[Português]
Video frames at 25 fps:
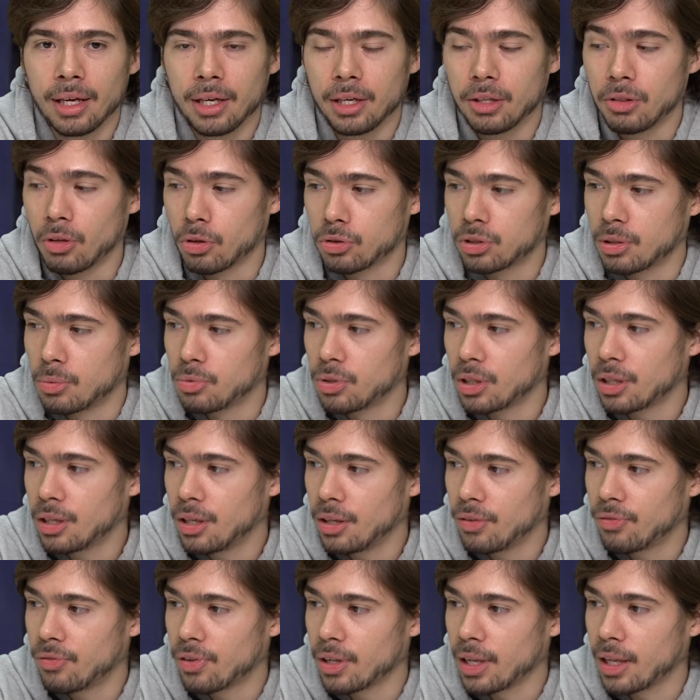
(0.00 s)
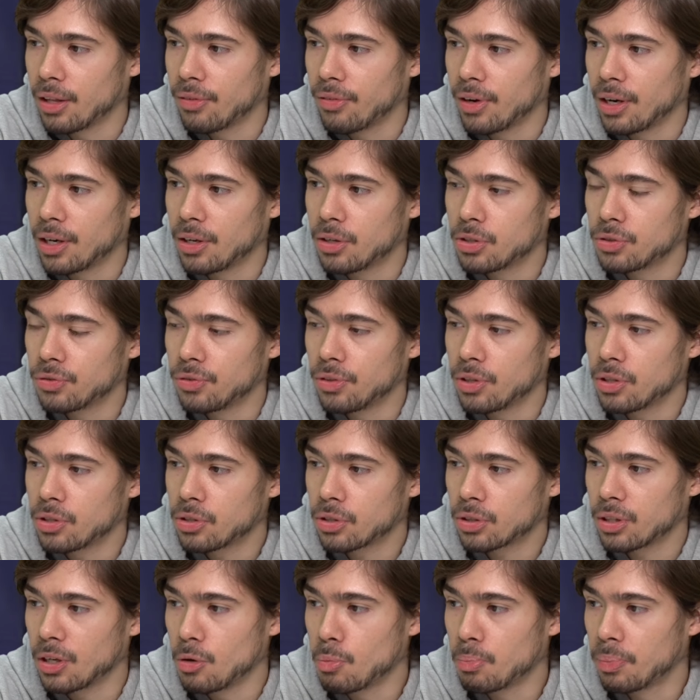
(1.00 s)
E nós temos aqui falado várias
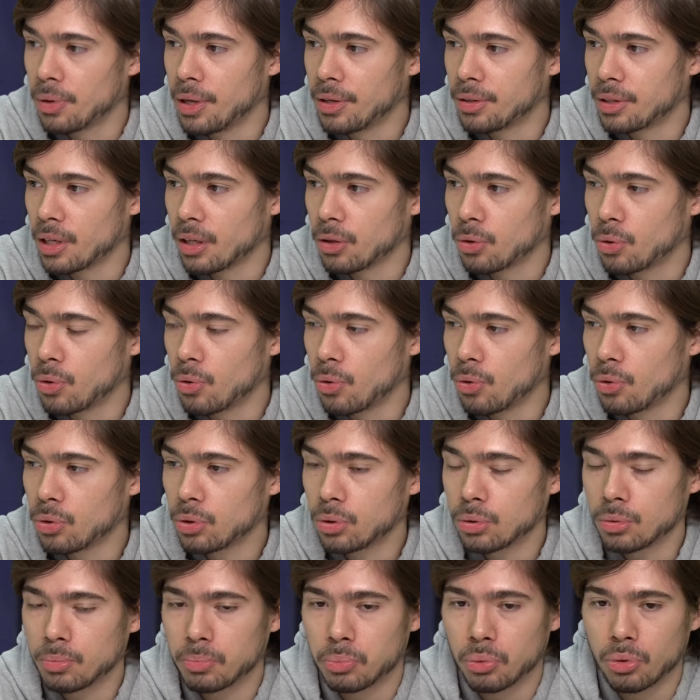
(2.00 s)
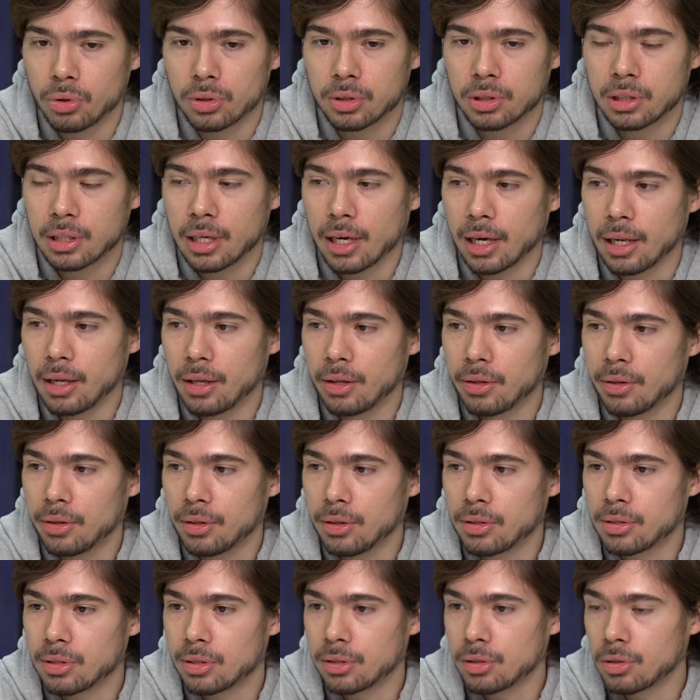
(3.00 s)
vezes que tem um plantel curto, porque se calha
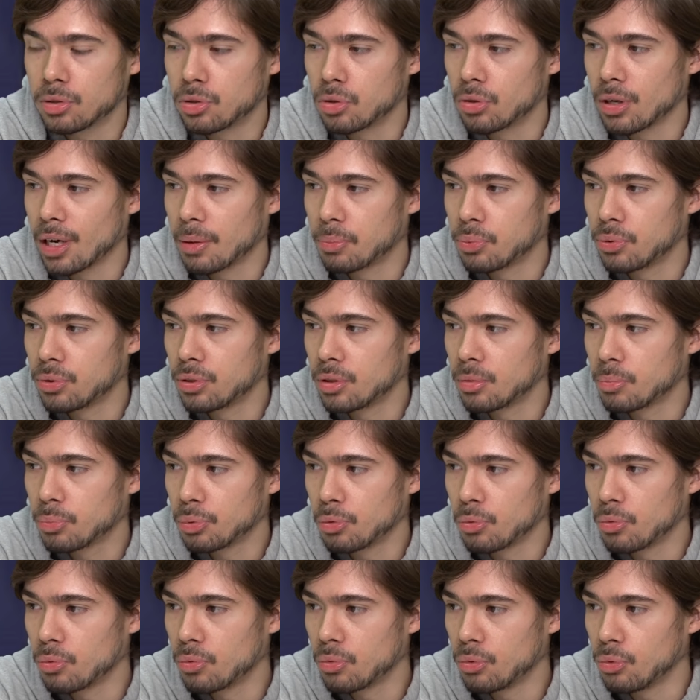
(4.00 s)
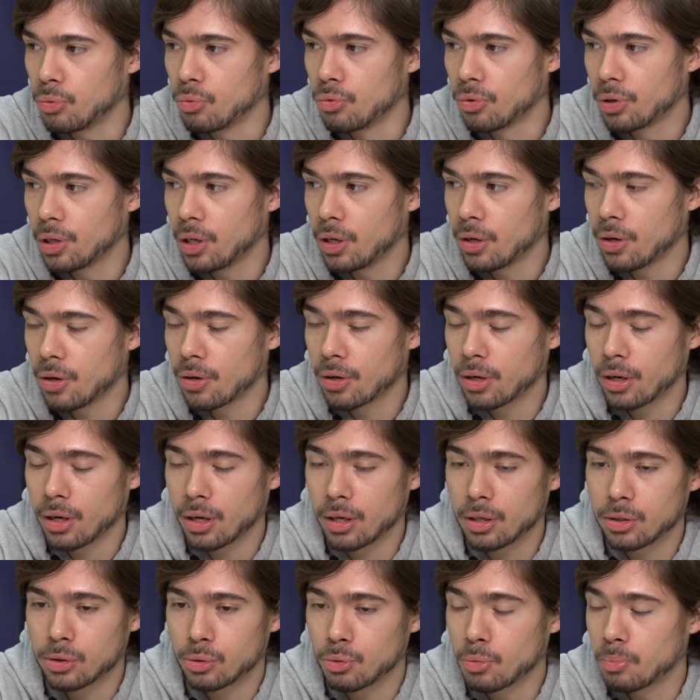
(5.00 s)
de se lesionar, por exemplo, um, um
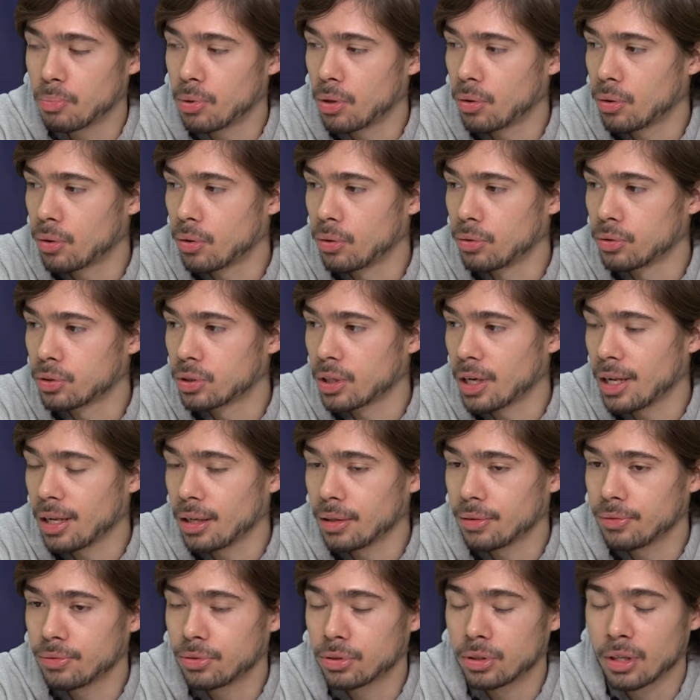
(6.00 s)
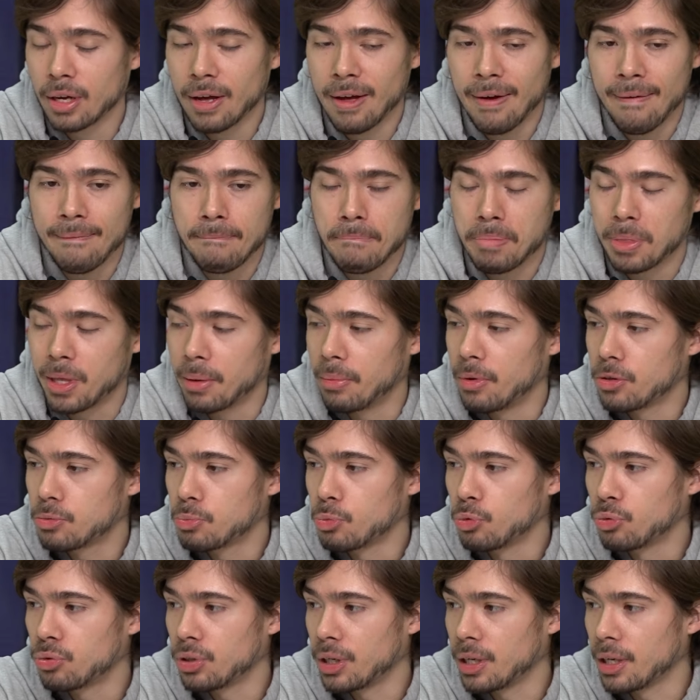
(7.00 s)
Guióqueras, um Pedro Gonçalves, até
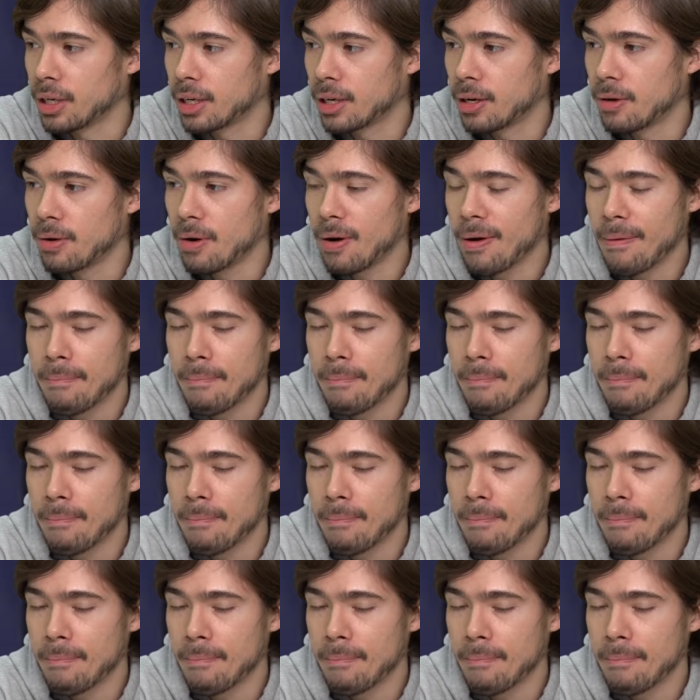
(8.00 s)
mesmo um Trincão.